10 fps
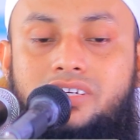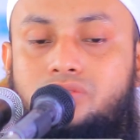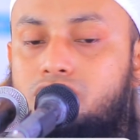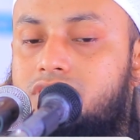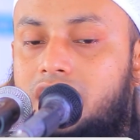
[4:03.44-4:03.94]

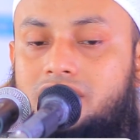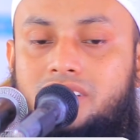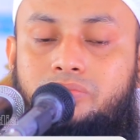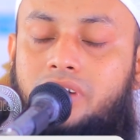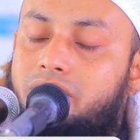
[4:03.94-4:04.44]
একটু
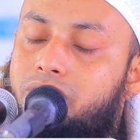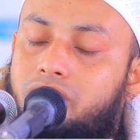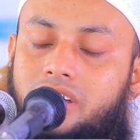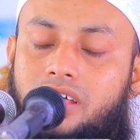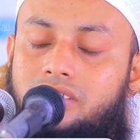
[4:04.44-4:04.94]
শান্তি পাইব
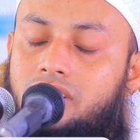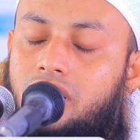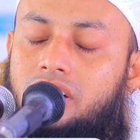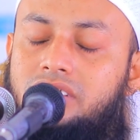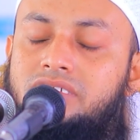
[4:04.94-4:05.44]
রে
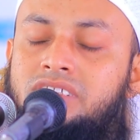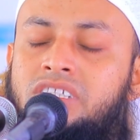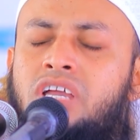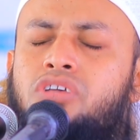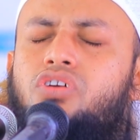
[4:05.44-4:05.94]
আল্লাহ
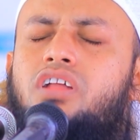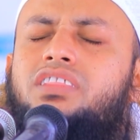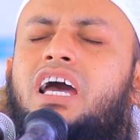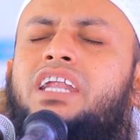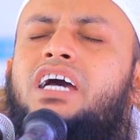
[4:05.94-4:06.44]

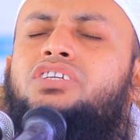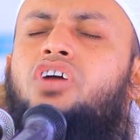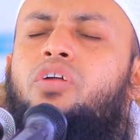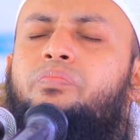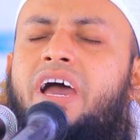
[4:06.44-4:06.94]
সন্তানটা
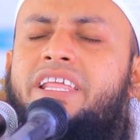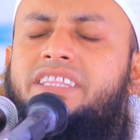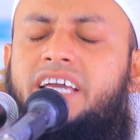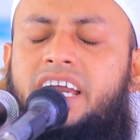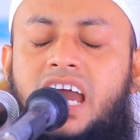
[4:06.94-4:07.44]
যখন বাইরে
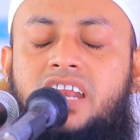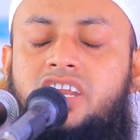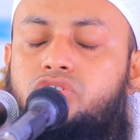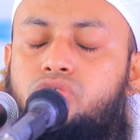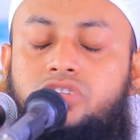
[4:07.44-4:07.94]
থেকে
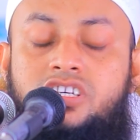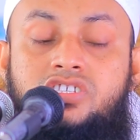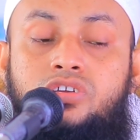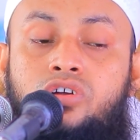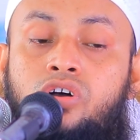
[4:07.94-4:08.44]
কান্না
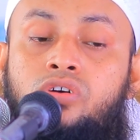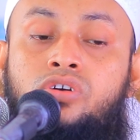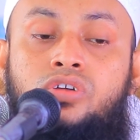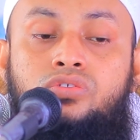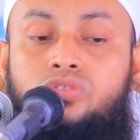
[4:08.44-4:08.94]
শুনতেছিল
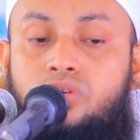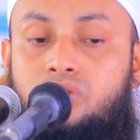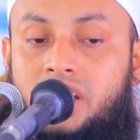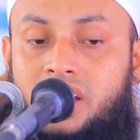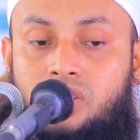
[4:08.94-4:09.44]

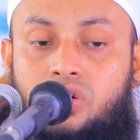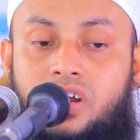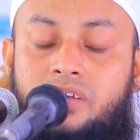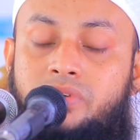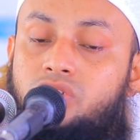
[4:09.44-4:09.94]
দৌড়াইয়া
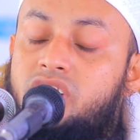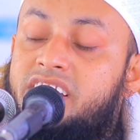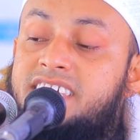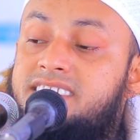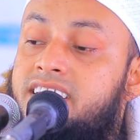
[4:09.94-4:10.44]
ঘরের ভিতরে
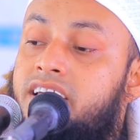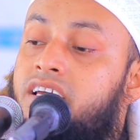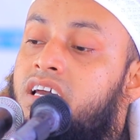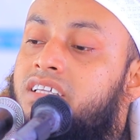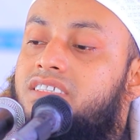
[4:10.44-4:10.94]
গেছে
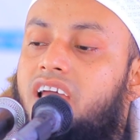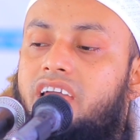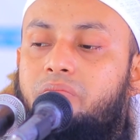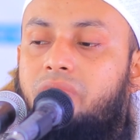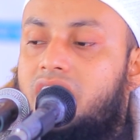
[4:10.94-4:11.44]

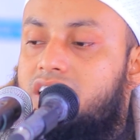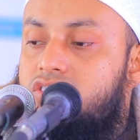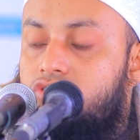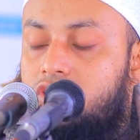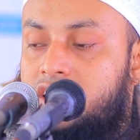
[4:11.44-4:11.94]
যাইয়া মাকে
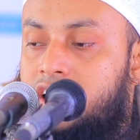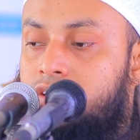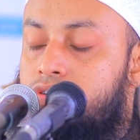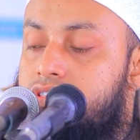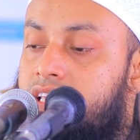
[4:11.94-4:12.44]
জড়াইয়া
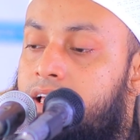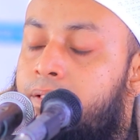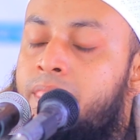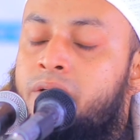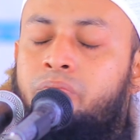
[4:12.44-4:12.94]
ধরছে
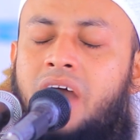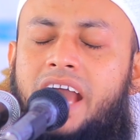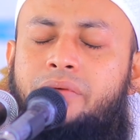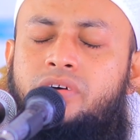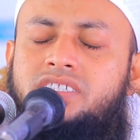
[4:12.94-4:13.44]

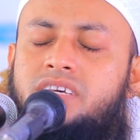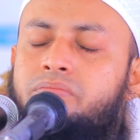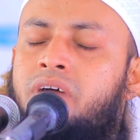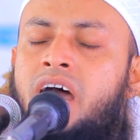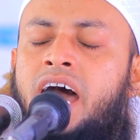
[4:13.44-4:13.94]
মাকে বলছে
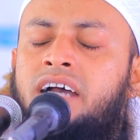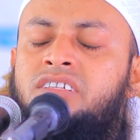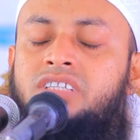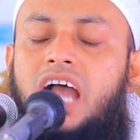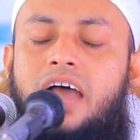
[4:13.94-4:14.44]
মা
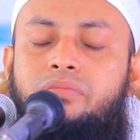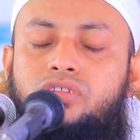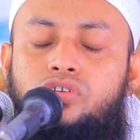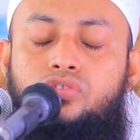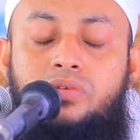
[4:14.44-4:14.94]
আমি
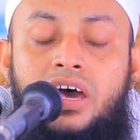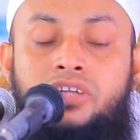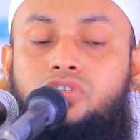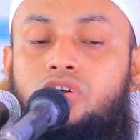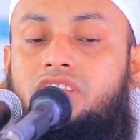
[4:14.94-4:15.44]
তো তোমার
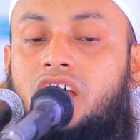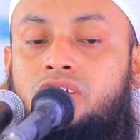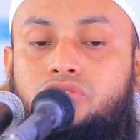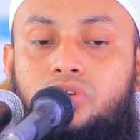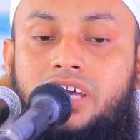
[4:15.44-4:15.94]
সন্তান
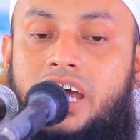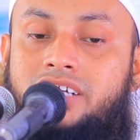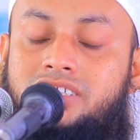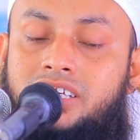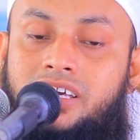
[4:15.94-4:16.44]
চলে
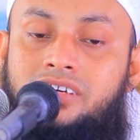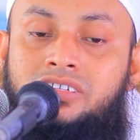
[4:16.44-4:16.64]
আসছি